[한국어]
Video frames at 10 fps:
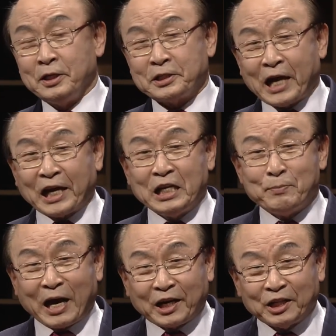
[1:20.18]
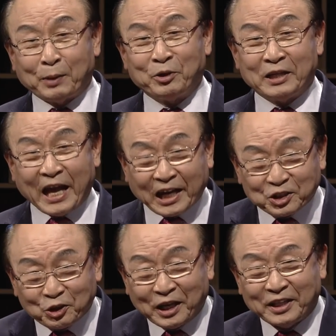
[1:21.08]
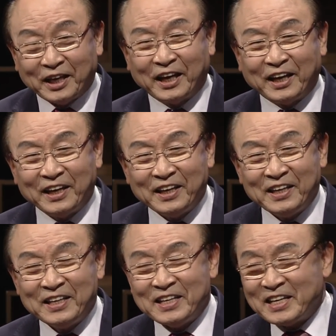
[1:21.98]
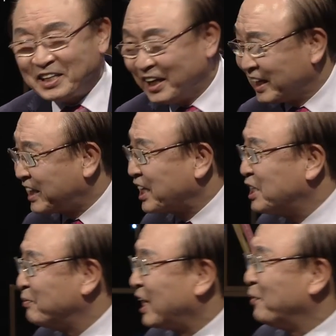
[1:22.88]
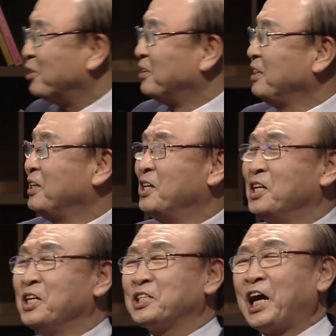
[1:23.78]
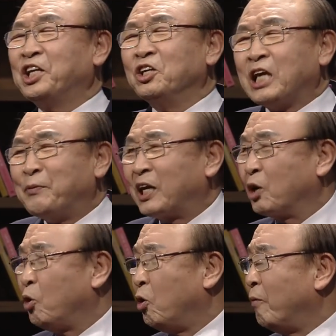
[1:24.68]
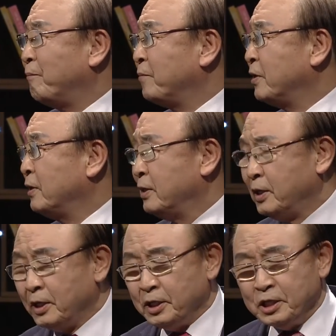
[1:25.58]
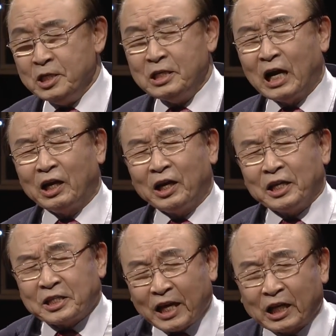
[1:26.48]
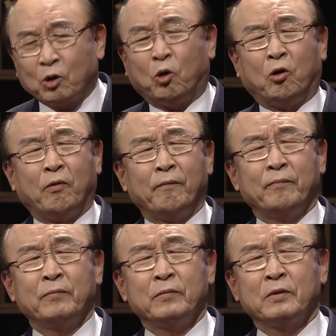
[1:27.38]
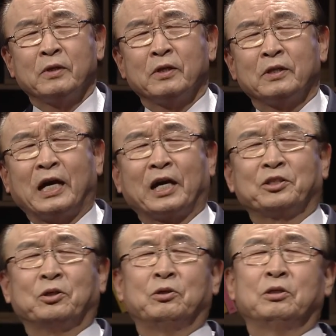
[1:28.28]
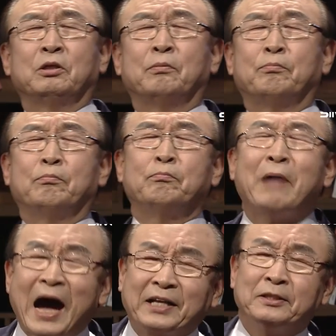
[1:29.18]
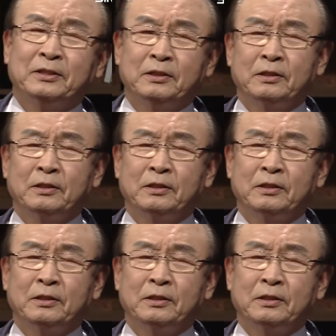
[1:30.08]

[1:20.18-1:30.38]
자기 말하는 대본은 내가 써야 돼. 그러니까 다시 말하면 자기를 개발하고 인간관계 잘하고 나가서 말은